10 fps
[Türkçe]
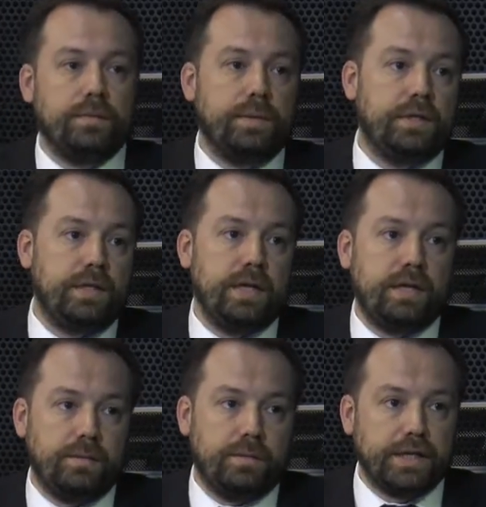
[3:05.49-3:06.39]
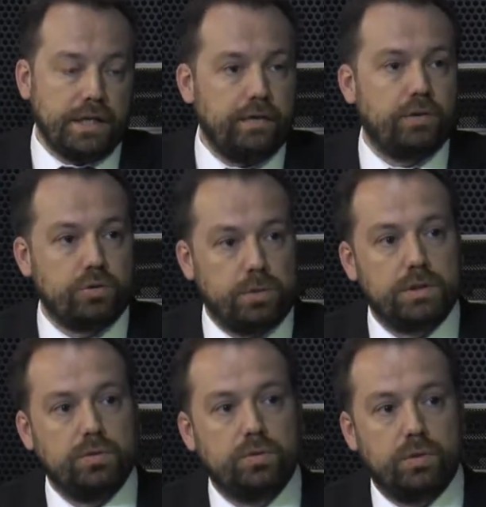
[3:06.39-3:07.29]
Bir diğeri makine ve
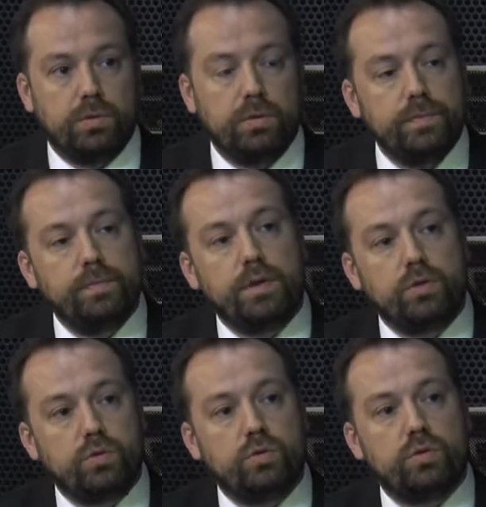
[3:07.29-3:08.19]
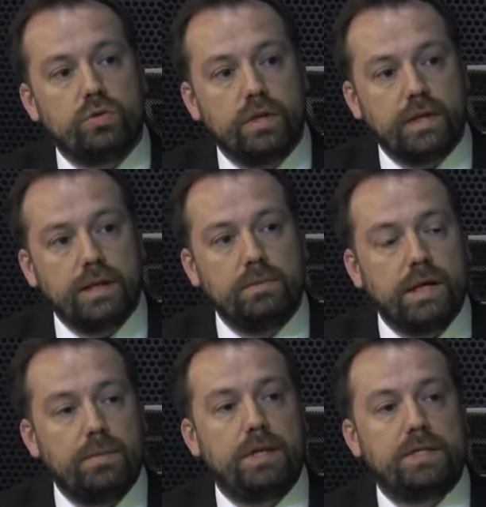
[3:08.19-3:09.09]
otomotiv grubu. Bir üçüncüsü de
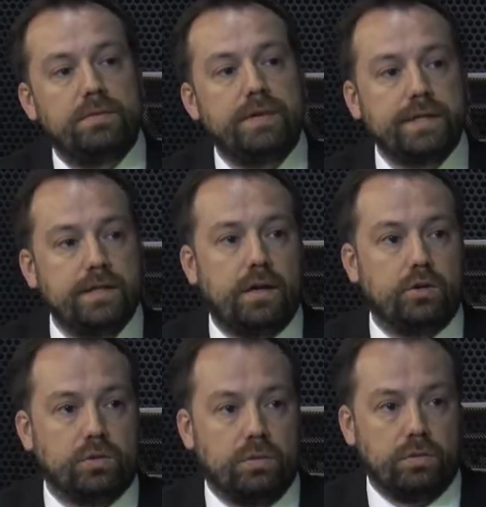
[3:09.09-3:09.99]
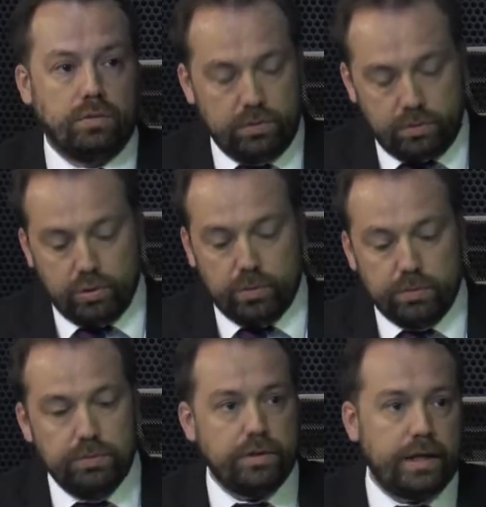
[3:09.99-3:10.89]
kimya malzeme ve gıda
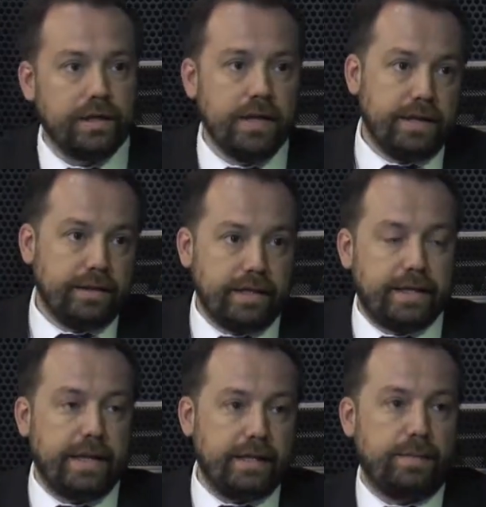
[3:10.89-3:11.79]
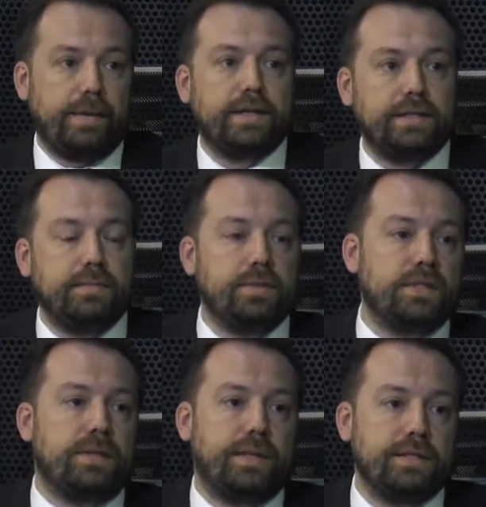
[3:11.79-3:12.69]
grubu. Bunlar dikeyde
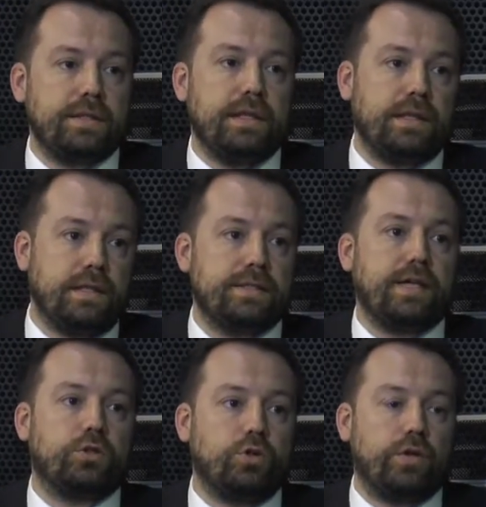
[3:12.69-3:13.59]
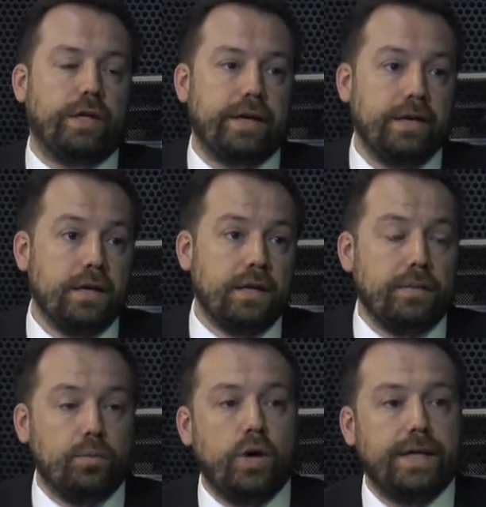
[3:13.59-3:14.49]
baktığımız zaman ilgili sektörlere
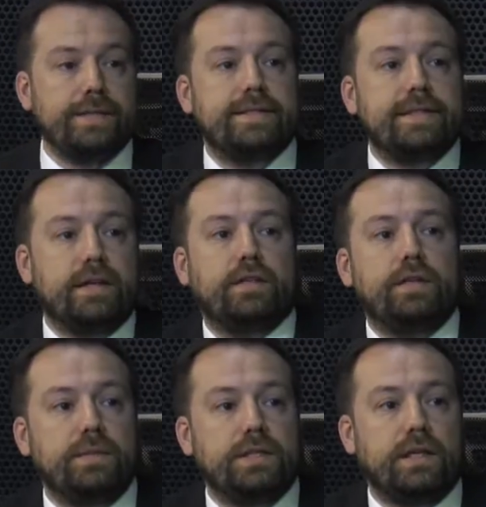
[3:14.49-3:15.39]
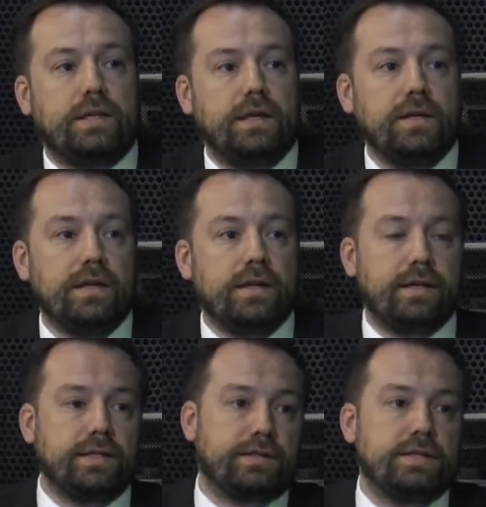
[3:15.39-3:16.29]
mühendislik anlamında da
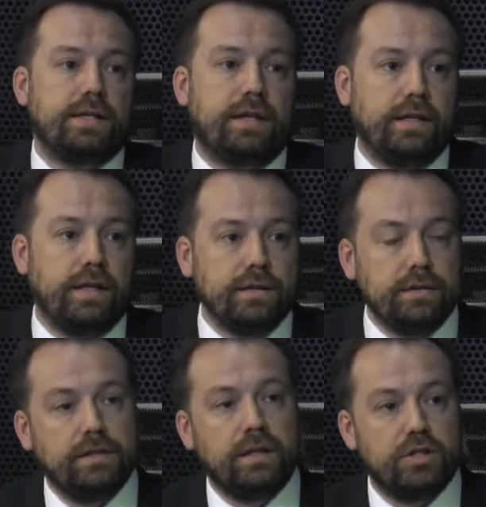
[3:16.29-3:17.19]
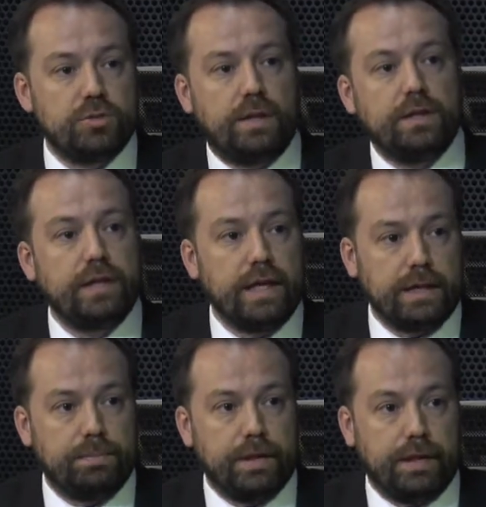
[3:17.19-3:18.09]
katkı sağlayan danışmanlık
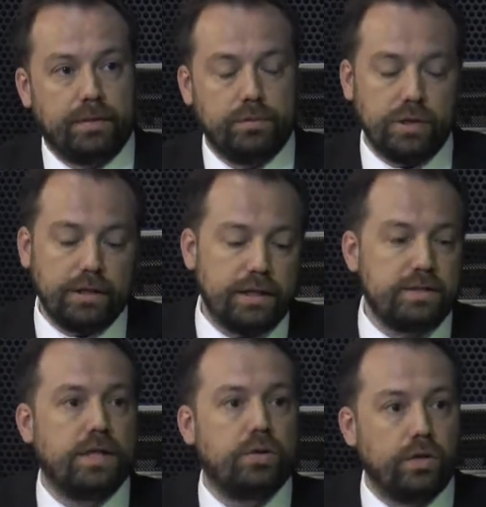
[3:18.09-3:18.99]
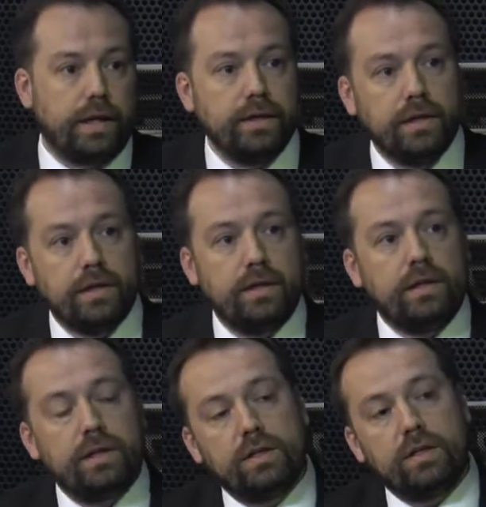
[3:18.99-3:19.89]
ekipleri. Buna destek olan
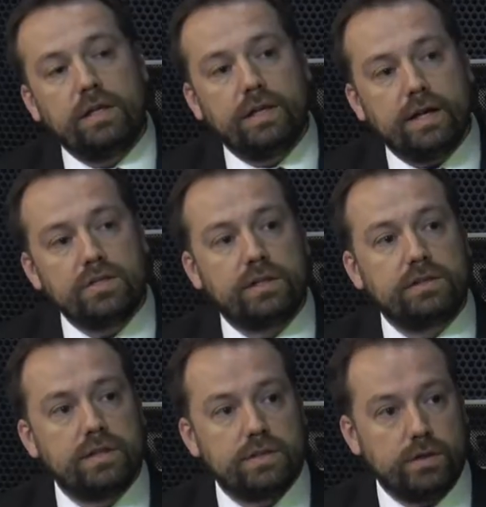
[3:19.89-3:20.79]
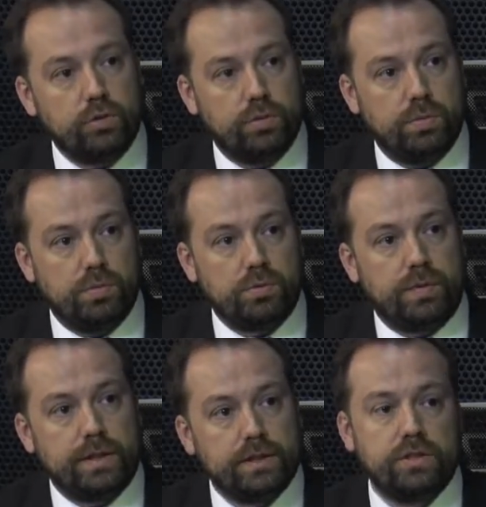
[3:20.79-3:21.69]
e, ihracat destek grubumuz
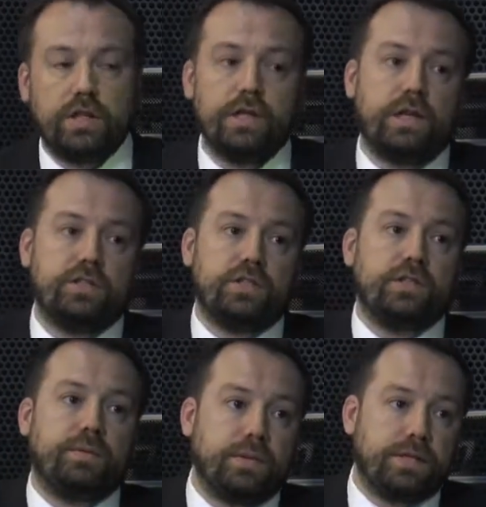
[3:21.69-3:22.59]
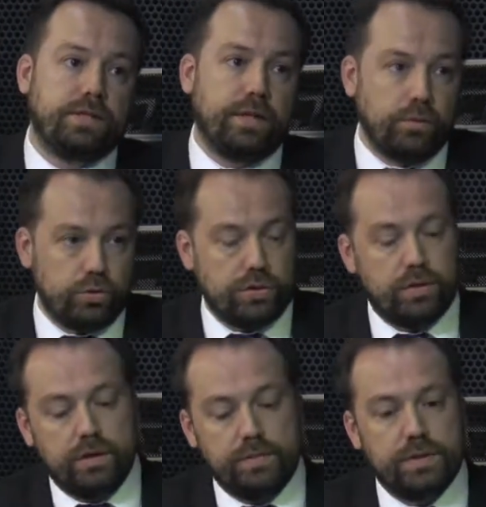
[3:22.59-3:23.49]
var. İşte ihracat yapmak isteyen
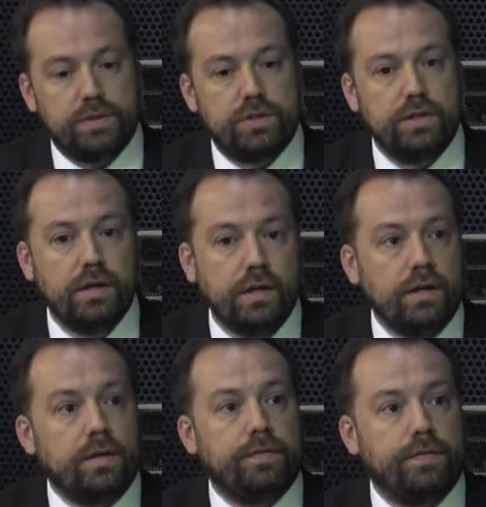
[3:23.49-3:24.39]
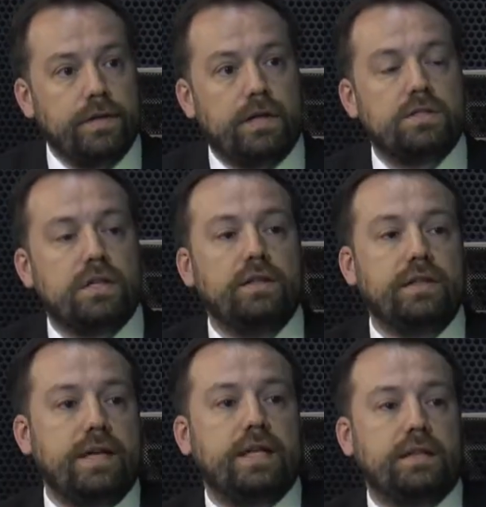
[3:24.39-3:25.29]
müşterilerimiz için finansal
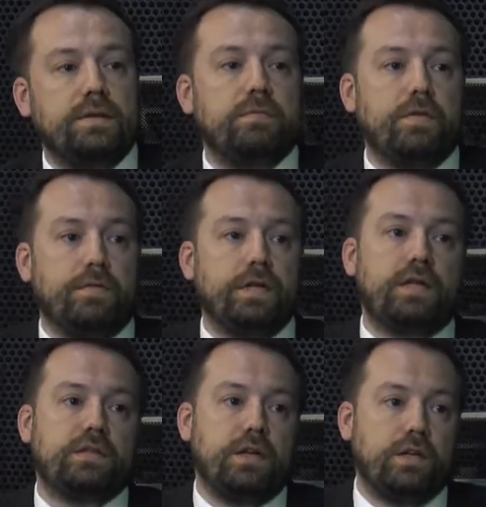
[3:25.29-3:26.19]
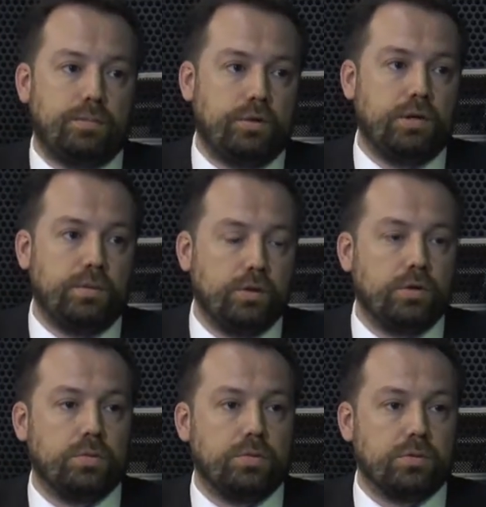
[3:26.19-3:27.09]
denetim ve finansal raporlama
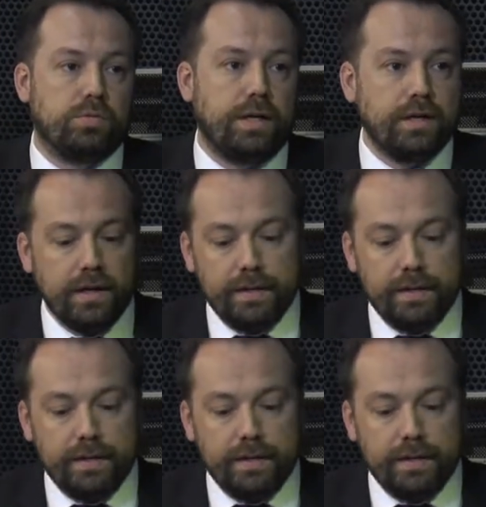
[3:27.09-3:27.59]
grubumuz var.